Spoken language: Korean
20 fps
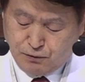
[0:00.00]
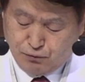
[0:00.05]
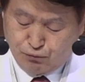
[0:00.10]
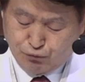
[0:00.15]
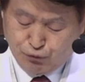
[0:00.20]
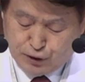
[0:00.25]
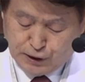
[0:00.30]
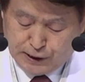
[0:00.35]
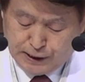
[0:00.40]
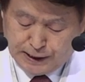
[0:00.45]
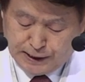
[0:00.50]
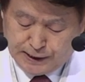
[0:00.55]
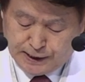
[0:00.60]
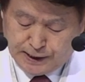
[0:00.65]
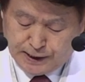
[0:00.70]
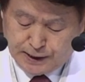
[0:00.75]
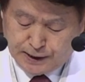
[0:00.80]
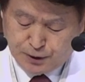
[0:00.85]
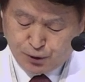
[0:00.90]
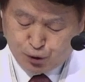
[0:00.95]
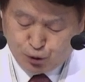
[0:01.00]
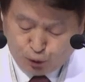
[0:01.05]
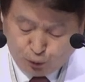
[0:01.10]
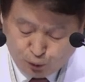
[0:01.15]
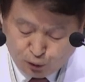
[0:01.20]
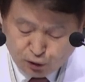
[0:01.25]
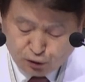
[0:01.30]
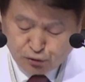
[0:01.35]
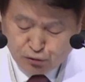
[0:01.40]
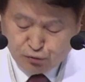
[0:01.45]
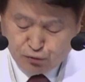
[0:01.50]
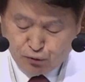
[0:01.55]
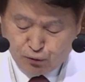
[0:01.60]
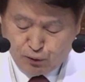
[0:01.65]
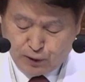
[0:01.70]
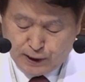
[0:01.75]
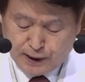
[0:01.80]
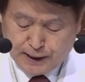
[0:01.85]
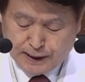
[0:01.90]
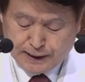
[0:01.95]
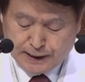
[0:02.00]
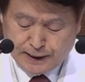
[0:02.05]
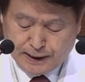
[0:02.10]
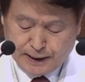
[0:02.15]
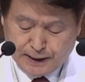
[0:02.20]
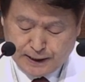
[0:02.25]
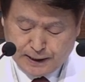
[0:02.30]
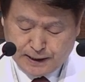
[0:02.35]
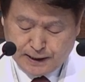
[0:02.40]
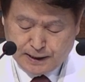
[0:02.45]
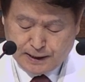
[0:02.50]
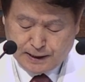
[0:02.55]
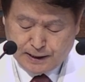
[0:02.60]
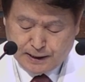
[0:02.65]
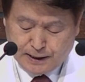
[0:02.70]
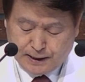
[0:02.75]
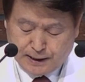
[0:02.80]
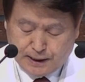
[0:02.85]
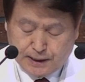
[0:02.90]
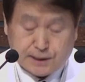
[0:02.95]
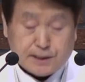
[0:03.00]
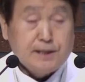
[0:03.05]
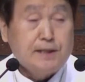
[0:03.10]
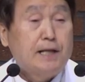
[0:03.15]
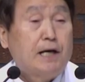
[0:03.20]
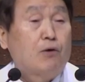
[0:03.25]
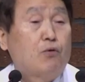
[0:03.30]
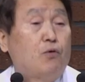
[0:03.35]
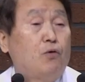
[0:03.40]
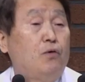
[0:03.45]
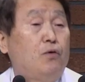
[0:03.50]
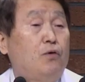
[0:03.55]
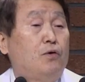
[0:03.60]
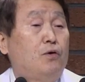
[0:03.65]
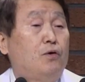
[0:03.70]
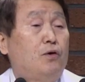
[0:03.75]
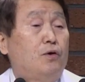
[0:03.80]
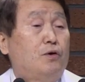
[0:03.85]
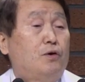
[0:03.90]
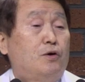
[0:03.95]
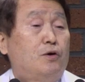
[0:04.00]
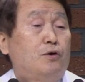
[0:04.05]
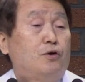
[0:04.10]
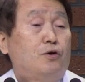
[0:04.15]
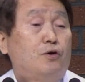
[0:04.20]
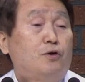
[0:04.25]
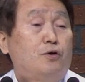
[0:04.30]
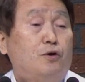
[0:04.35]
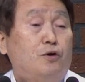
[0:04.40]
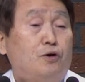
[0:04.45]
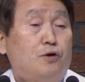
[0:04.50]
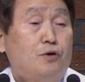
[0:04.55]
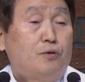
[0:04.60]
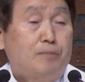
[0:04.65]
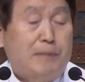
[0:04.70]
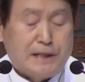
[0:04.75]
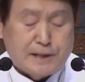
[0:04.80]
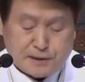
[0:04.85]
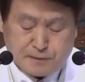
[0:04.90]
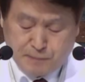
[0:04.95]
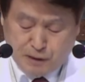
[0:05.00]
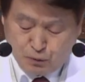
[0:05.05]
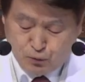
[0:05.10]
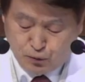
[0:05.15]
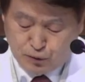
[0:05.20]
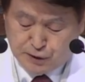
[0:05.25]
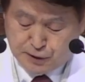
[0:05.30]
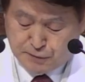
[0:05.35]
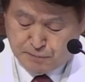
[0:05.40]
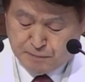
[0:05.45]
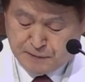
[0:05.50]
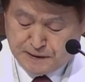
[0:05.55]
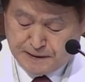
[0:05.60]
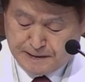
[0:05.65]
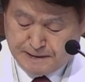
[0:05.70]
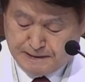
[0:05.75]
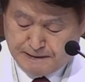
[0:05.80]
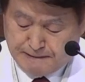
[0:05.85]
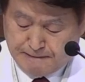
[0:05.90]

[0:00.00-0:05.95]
우리 안에 소원을 두고 행하게 하신다고 말씀하고 있습니다.